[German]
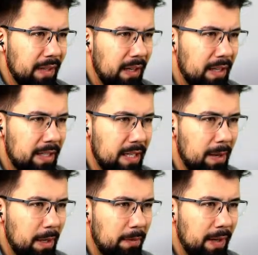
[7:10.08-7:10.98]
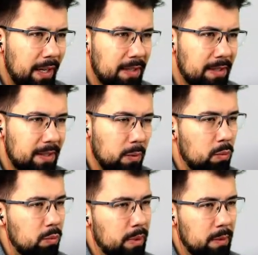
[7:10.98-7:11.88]
Äh, ich hatte am Anfang Angst, dass,
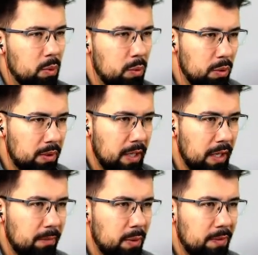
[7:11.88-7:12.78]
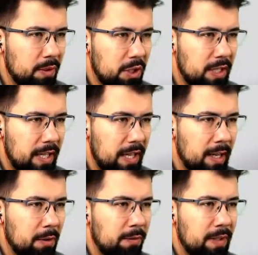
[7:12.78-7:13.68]
oh, mit dem Hut, ja, dann würde ich wahrscheinlich eher
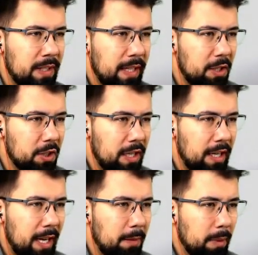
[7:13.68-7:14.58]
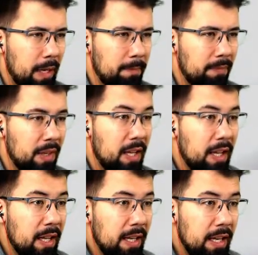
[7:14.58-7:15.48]
an irgendwelchen Gegenständen hängen bleiben.
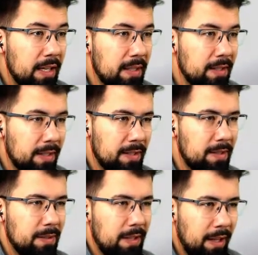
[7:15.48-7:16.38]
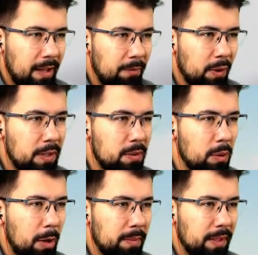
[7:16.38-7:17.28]
Nee, ist nicht. Es ist wirklich
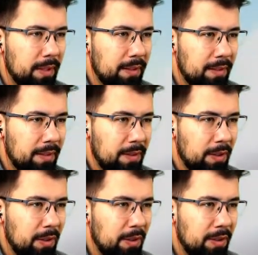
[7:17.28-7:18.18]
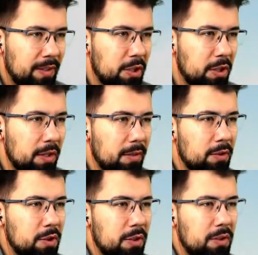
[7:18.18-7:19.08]
nur Optik. Und das schaut dann
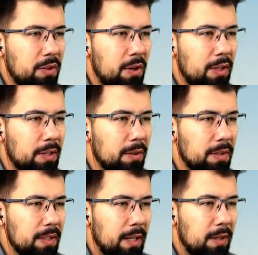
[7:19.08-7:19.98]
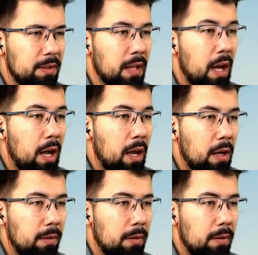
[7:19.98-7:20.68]
schon deutlich lustiger aus. Ah.